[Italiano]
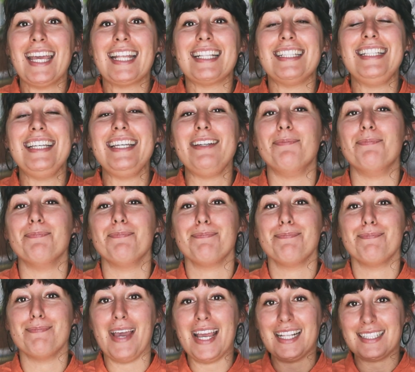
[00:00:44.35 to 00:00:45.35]
di
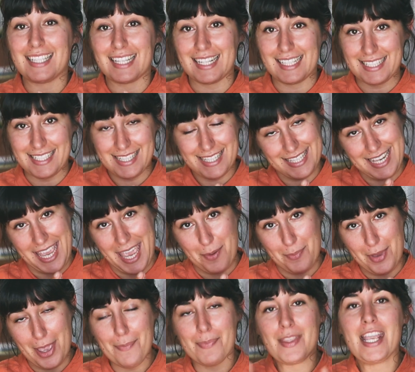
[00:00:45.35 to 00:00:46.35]
metterli
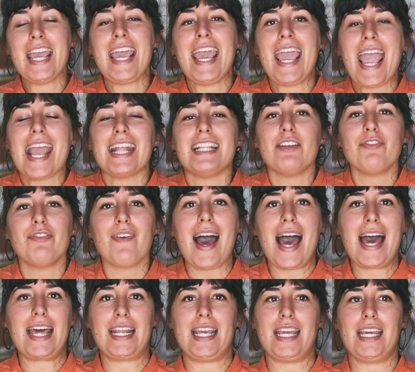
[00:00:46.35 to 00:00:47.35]
insieme e di
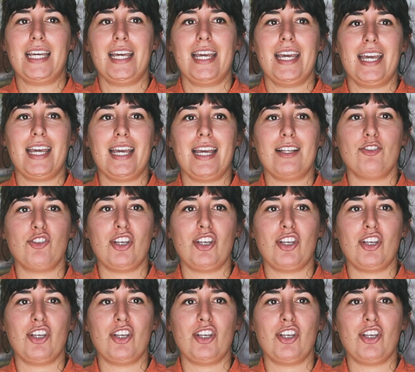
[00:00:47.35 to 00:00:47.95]
fare, eh,